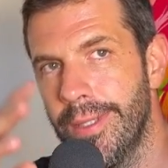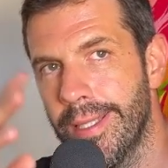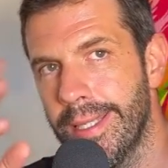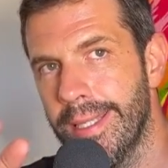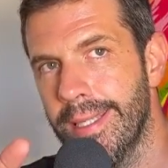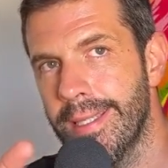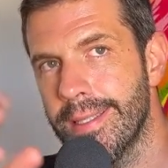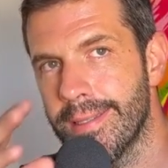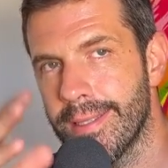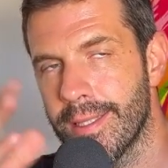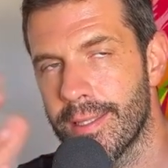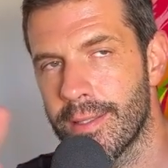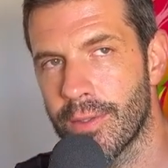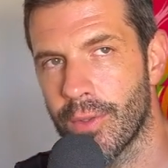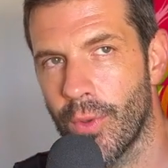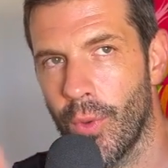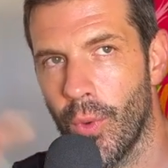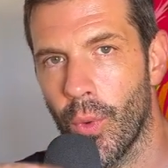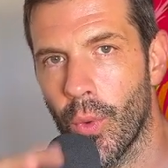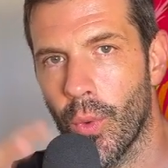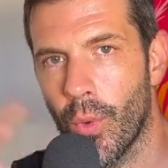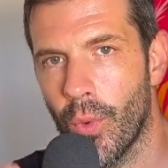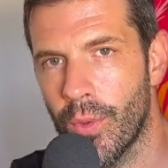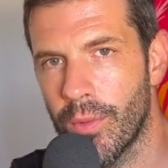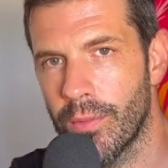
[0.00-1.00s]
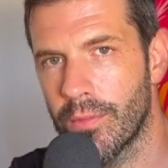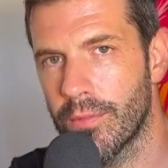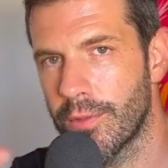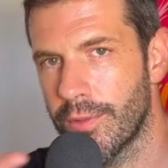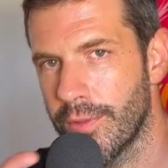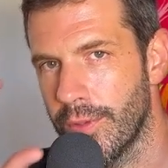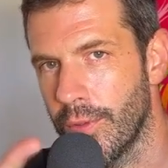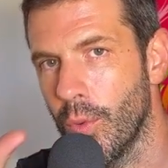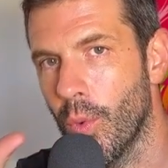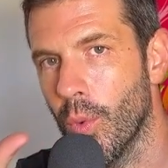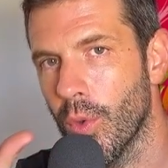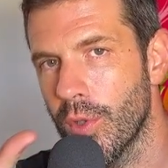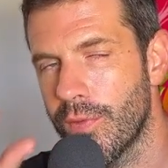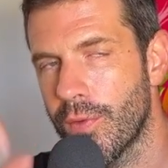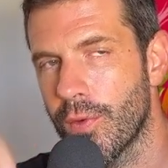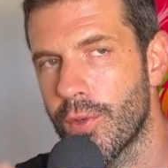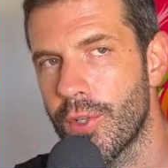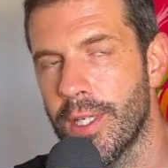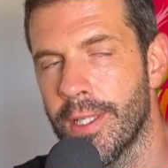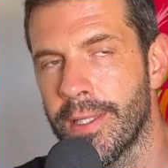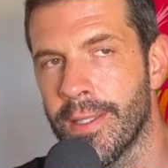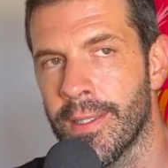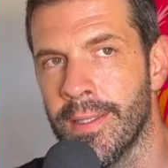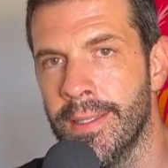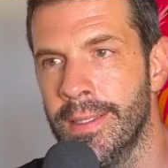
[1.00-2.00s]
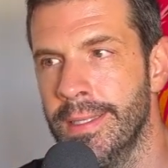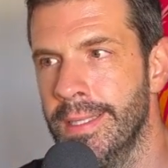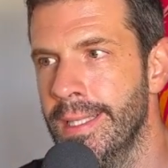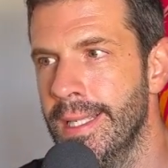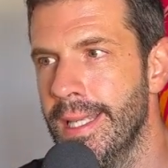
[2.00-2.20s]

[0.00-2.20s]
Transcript: et 700 euros, c'est une grosse fourchette. Hein.